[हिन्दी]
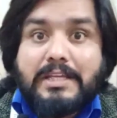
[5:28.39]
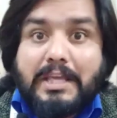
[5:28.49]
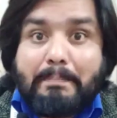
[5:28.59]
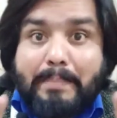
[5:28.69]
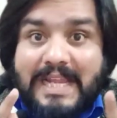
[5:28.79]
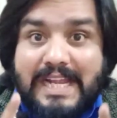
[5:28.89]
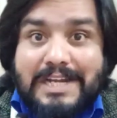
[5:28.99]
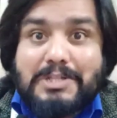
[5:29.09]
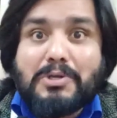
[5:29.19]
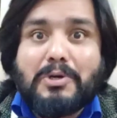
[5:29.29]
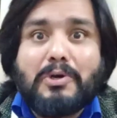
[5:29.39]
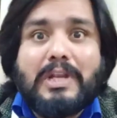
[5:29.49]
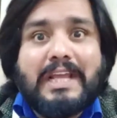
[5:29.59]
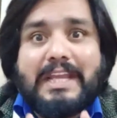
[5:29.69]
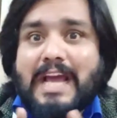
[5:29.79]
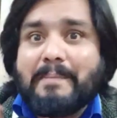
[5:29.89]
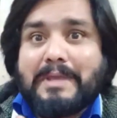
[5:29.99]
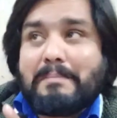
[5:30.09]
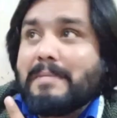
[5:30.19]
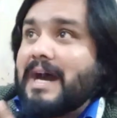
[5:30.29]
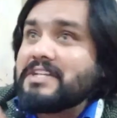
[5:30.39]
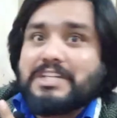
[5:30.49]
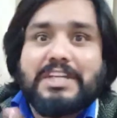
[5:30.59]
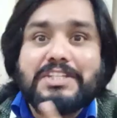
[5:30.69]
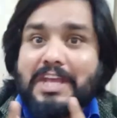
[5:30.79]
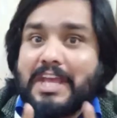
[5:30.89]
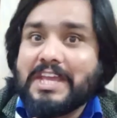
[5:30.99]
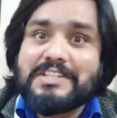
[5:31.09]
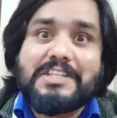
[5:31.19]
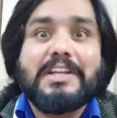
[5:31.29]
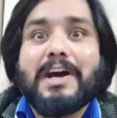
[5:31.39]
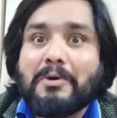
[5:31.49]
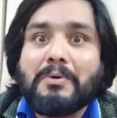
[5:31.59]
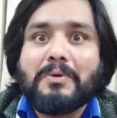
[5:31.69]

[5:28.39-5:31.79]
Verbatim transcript: कि प्लेट तो हो लेकिन आपकी माँ जी की जहेज की ना हो